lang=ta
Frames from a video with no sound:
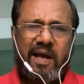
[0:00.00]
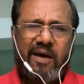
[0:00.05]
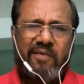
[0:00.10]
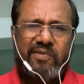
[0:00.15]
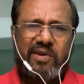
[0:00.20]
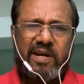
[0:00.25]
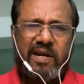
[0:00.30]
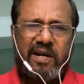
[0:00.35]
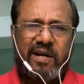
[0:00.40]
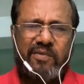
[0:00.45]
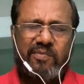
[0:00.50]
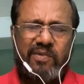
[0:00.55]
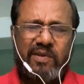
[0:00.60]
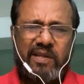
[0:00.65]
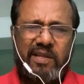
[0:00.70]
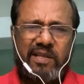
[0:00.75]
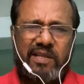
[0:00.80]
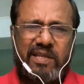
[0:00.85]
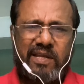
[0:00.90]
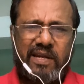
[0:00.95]

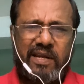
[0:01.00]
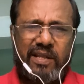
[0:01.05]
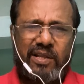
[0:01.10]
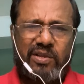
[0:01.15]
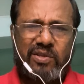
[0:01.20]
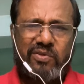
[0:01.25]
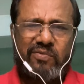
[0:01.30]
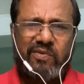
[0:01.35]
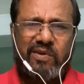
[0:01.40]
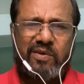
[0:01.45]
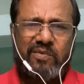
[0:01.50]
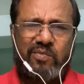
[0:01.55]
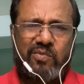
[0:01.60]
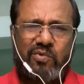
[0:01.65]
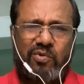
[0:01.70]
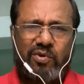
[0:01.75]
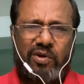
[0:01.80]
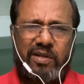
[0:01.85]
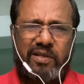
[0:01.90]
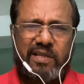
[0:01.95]
அவர்களிடமிருந்து தெரித்து வரும்
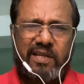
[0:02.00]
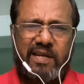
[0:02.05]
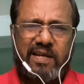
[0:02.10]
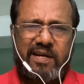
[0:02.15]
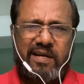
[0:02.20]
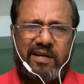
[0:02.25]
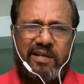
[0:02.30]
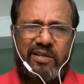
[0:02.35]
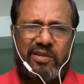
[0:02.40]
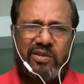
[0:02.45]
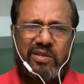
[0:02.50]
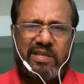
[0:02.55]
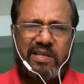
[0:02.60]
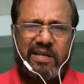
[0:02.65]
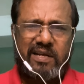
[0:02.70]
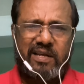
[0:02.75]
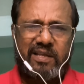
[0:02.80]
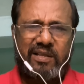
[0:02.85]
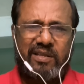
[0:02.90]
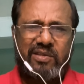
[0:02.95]
குழந்தைகளிலிருந்து
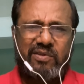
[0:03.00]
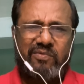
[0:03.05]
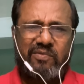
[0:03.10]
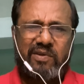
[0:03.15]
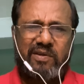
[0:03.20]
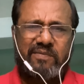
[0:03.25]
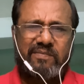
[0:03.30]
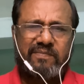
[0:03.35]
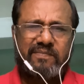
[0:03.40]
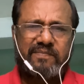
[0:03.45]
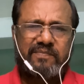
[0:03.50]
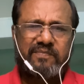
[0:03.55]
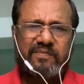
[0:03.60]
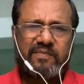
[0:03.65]
தெரித்து வரும்